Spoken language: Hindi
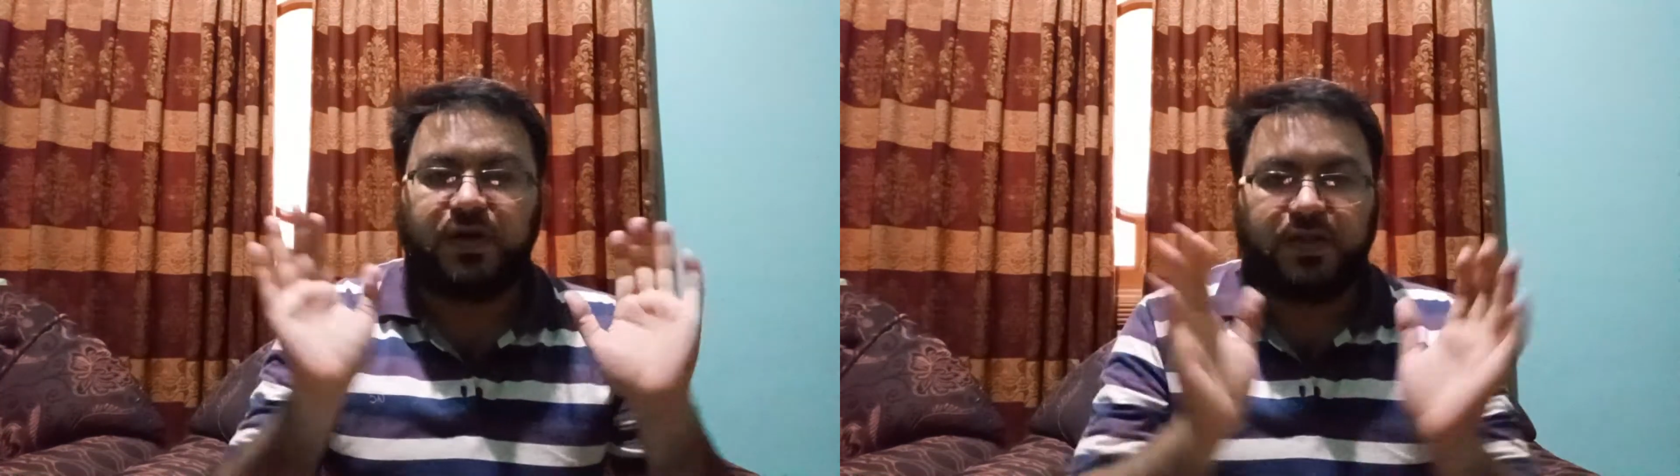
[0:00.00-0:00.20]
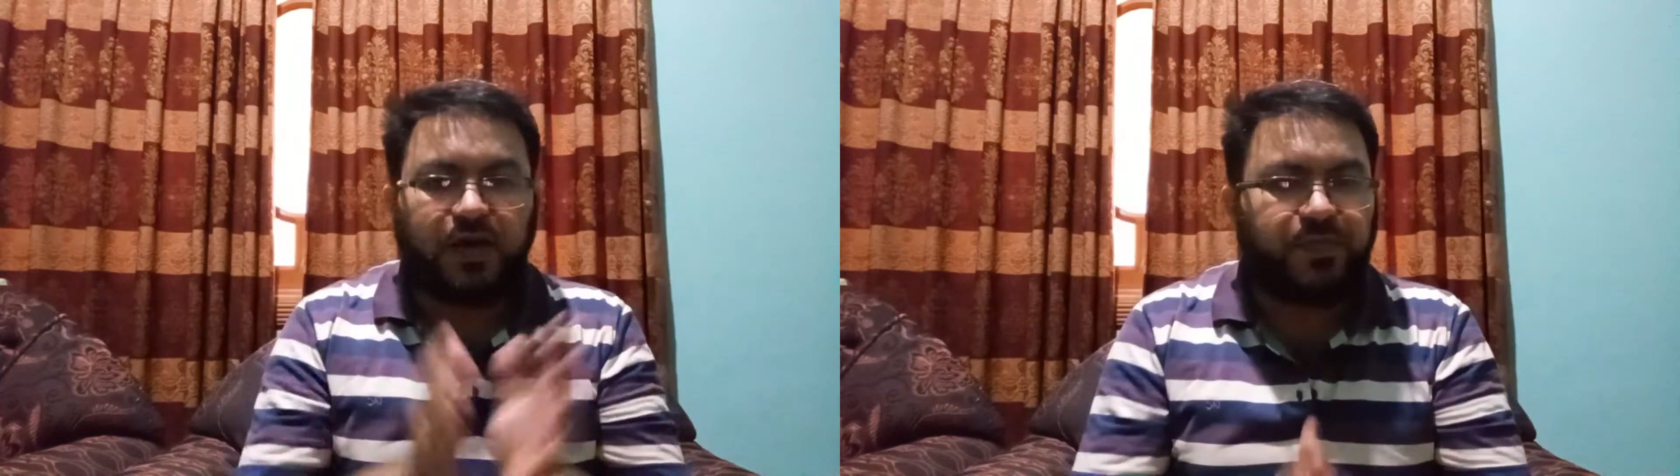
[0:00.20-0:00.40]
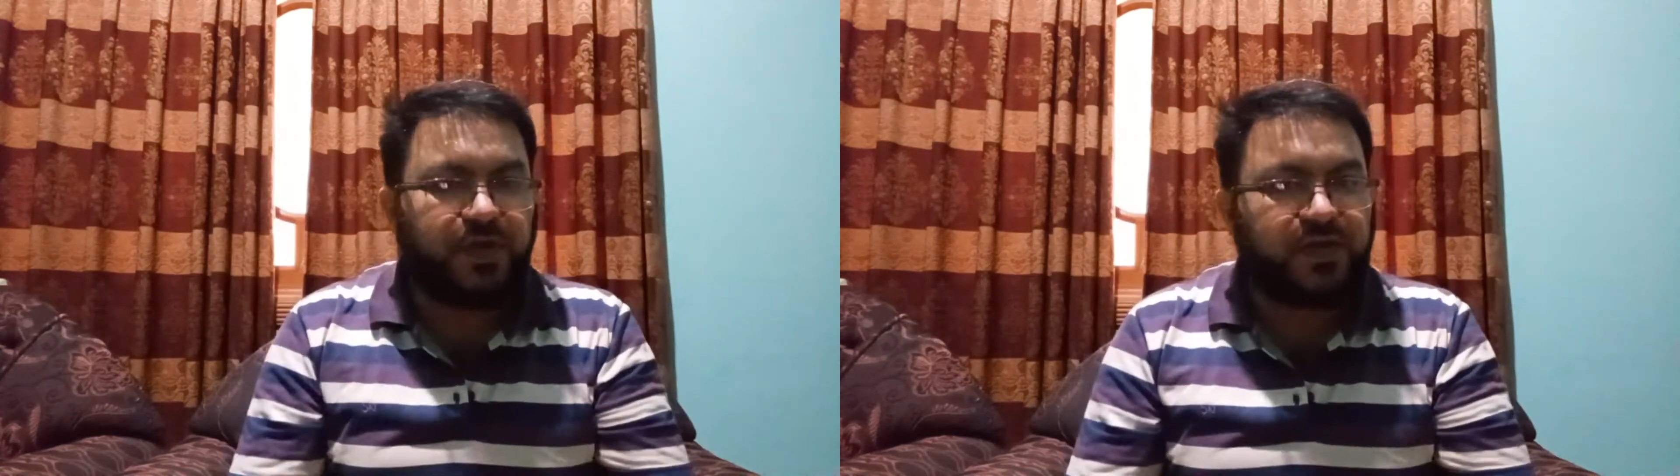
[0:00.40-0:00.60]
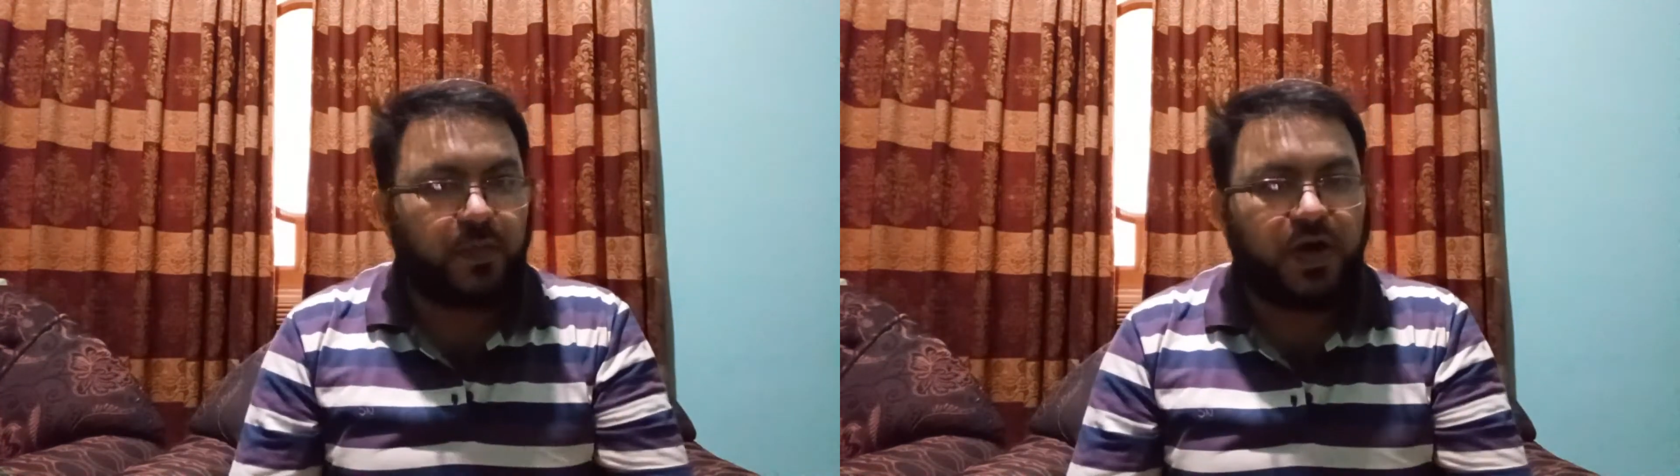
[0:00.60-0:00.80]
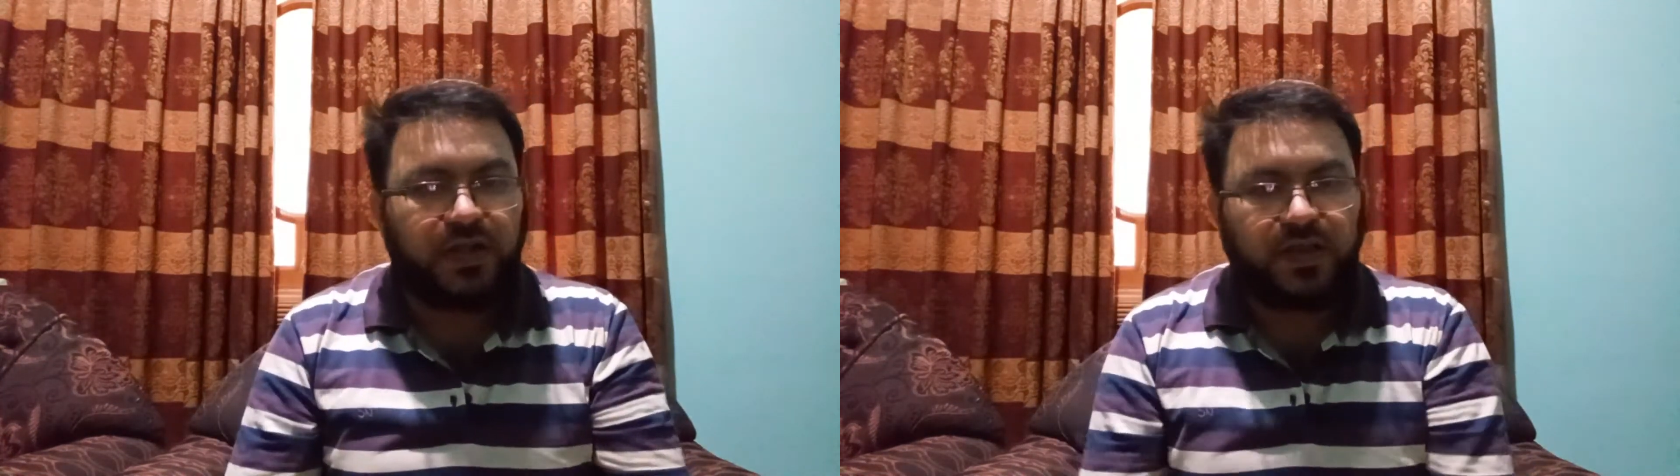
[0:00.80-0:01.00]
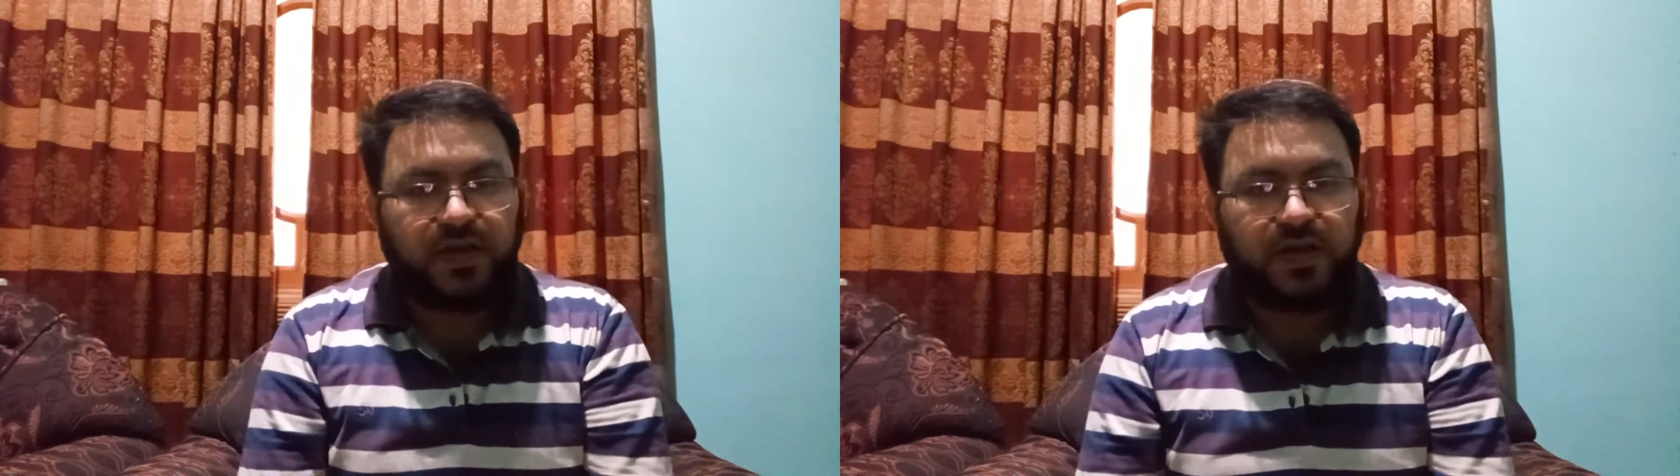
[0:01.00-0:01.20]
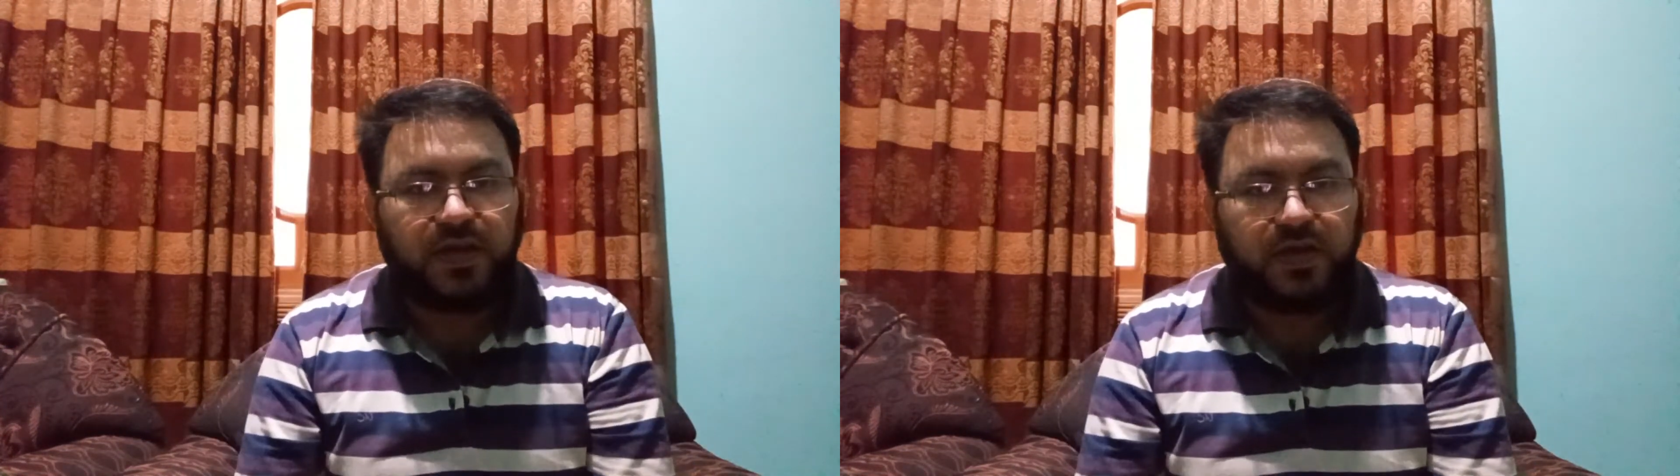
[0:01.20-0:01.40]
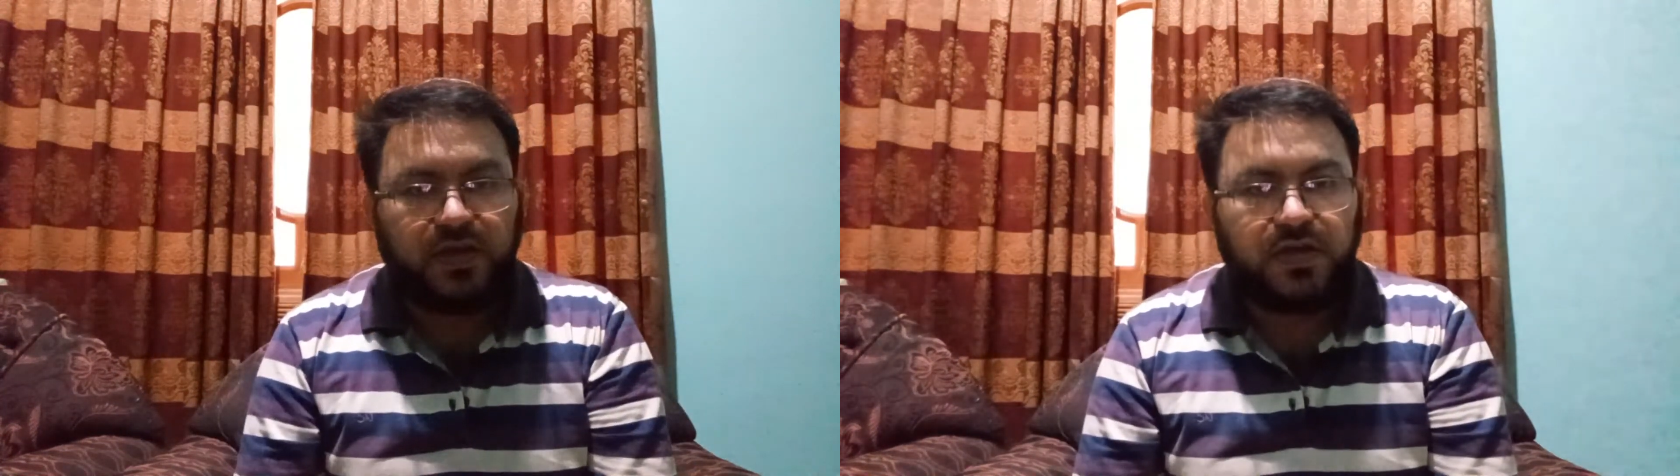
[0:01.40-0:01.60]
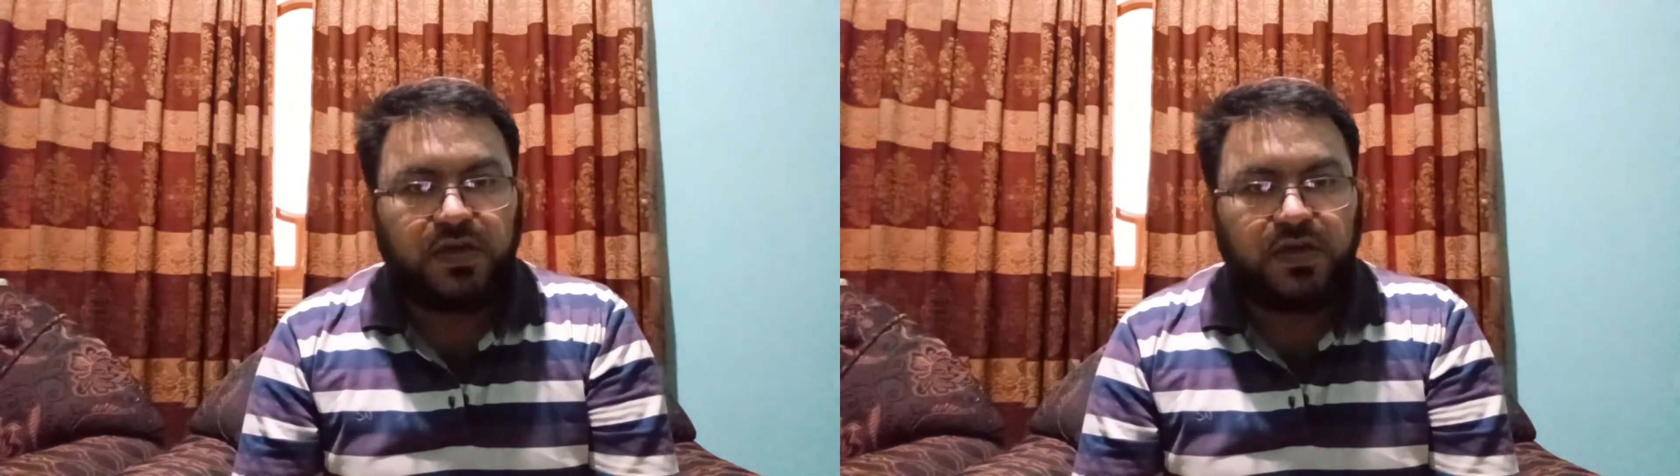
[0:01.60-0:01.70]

बाद आपने एक कमाल देखना है